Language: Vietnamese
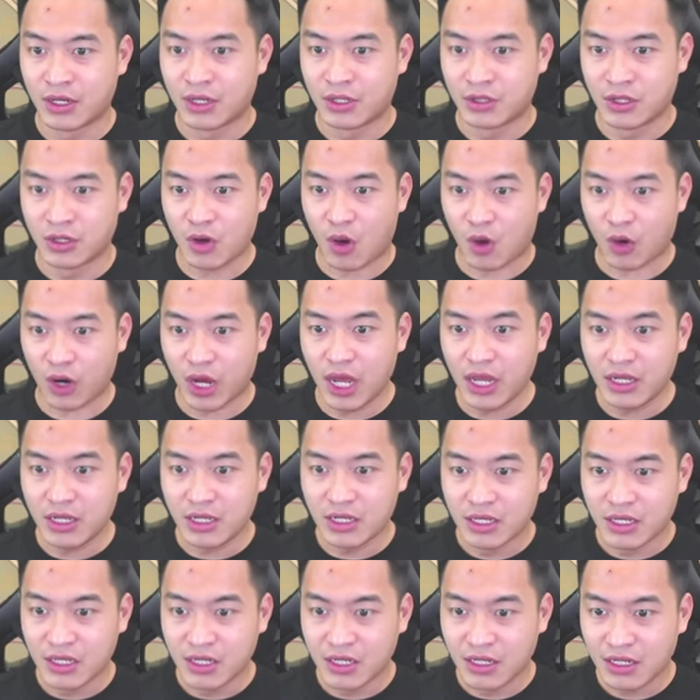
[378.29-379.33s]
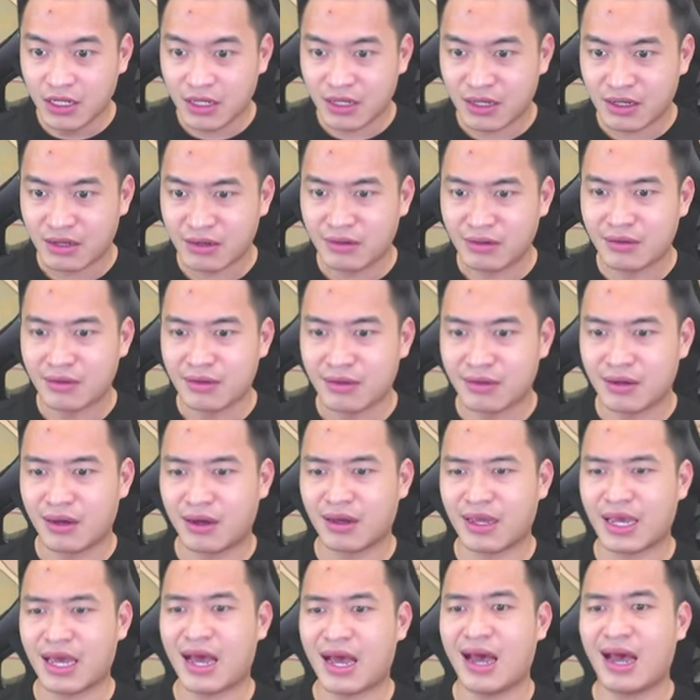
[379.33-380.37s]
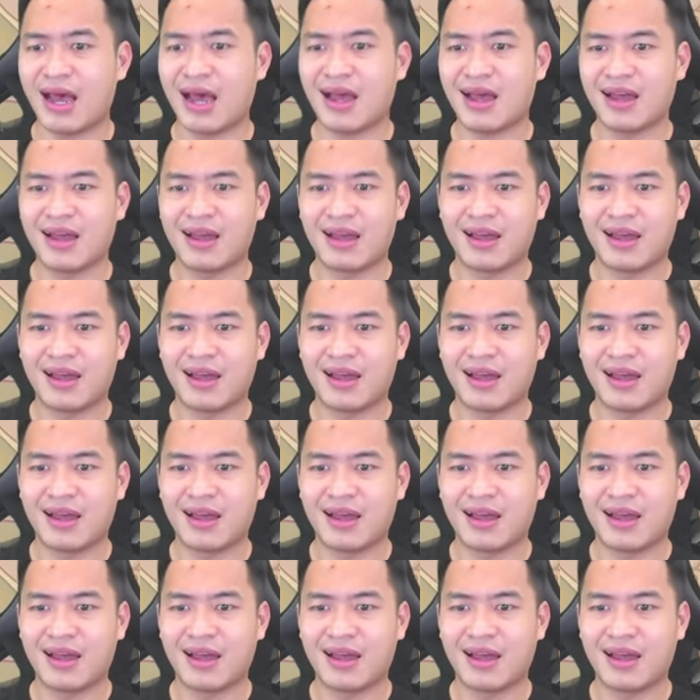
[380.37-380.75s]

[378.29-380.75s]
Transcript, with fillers: Cứ đỏ đi Kìa